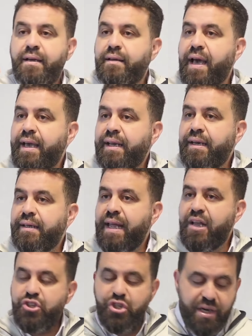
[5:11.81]
Eine
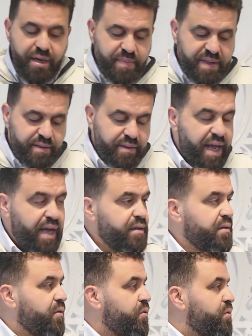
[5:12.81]
der schlimmsten
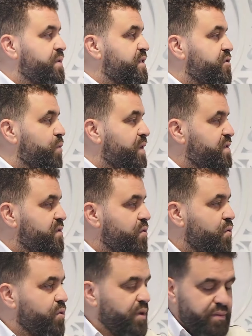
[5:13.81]
Handlungen,
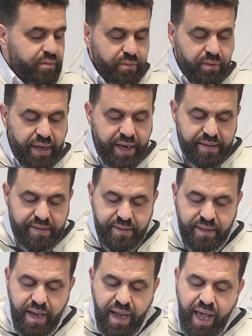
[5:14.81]
Situationen
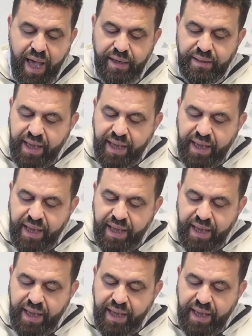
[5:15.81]
ist, Du